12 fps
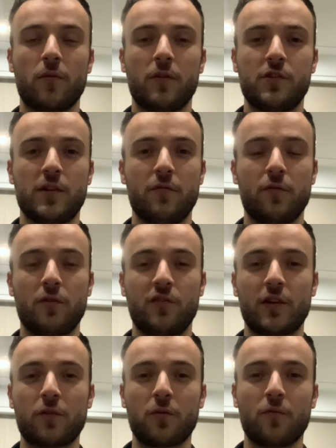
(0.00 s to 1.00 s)
j'ai vu que j'ai
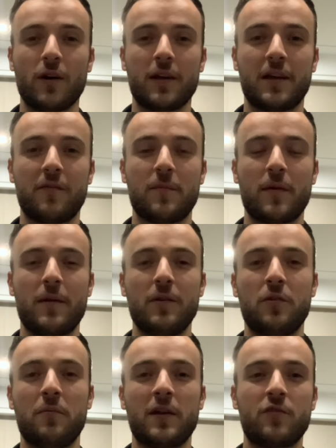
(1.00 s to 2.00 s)
cru voir qu'il y avait pas mal
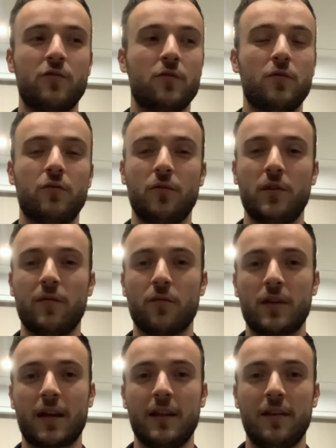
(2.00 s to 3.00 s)
de matchs de, niveaux
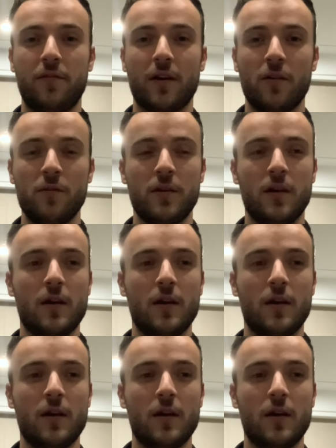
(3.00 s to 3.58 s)
très différents.